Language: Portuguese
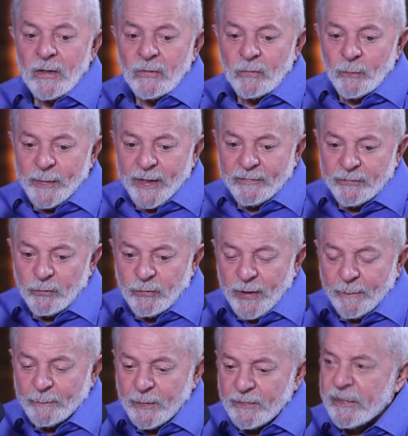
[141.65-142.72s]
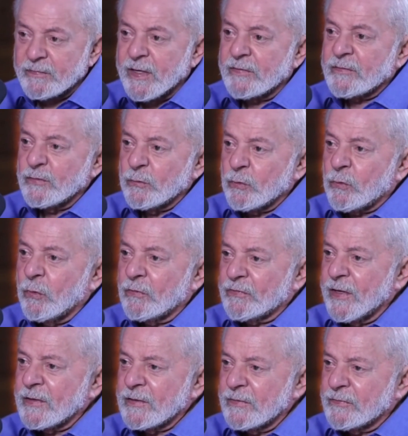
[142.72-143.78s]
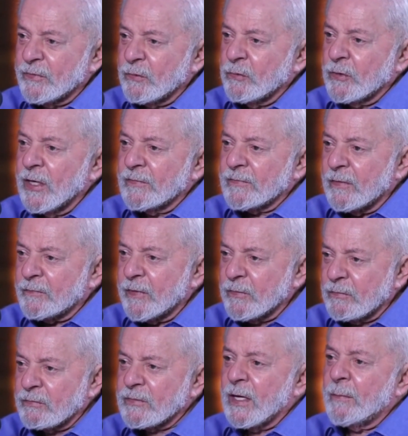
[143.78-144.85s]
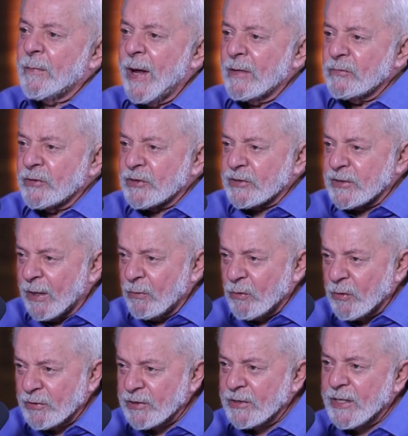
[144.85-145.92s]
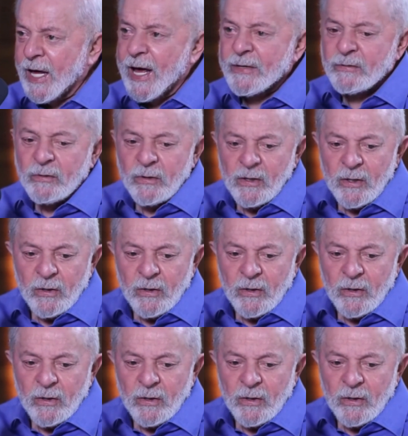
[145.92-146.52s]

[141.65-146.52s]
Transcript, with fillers: O Brasil, na presidenta do Conselho de Segurança, fez um trabalho extraordinário.